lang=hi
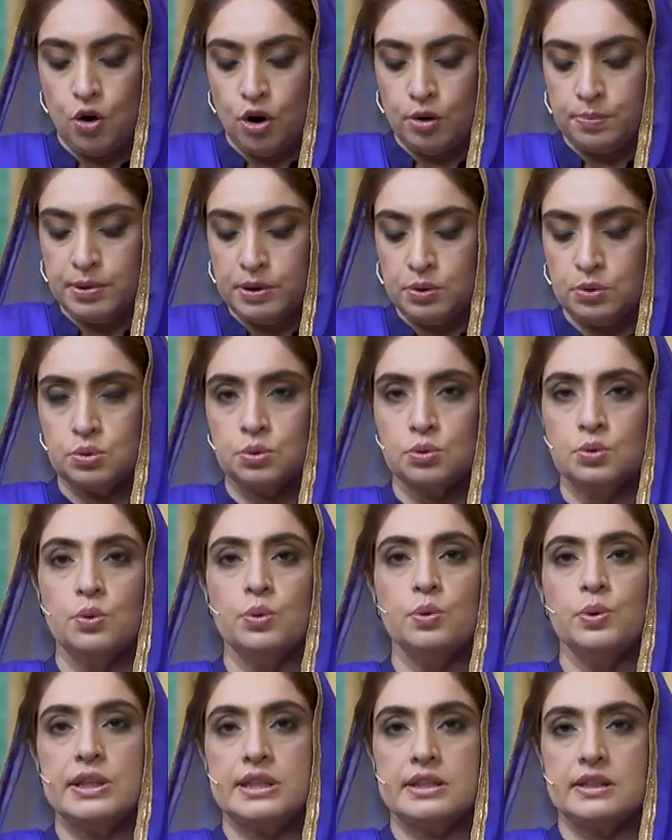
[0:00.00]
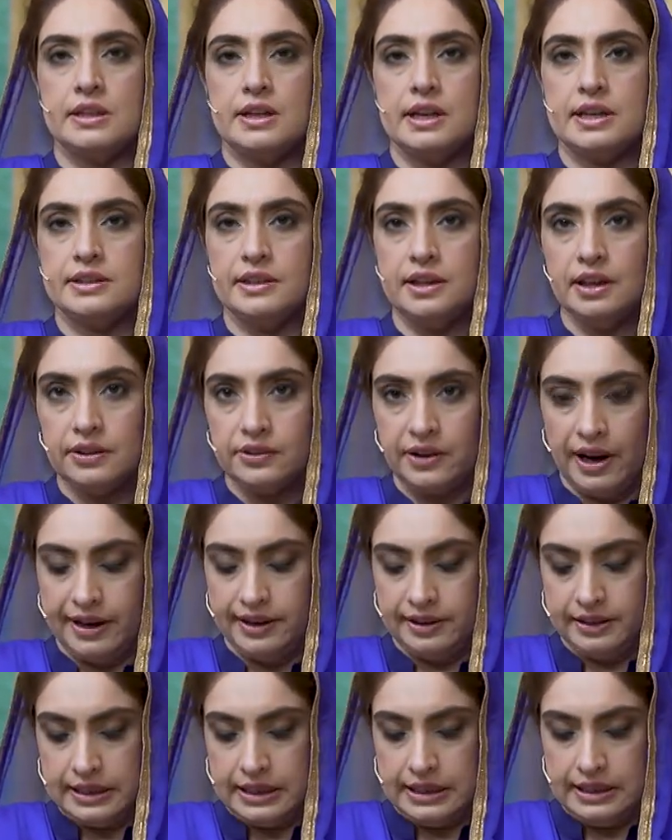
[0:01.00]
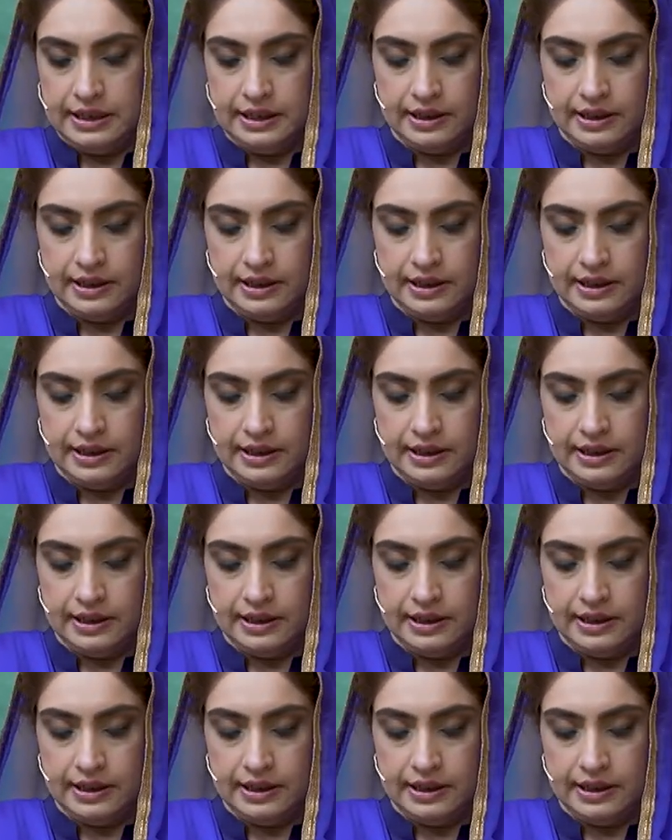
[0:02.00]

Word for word: और फिर उसको इस तरह से ग्राइंड कर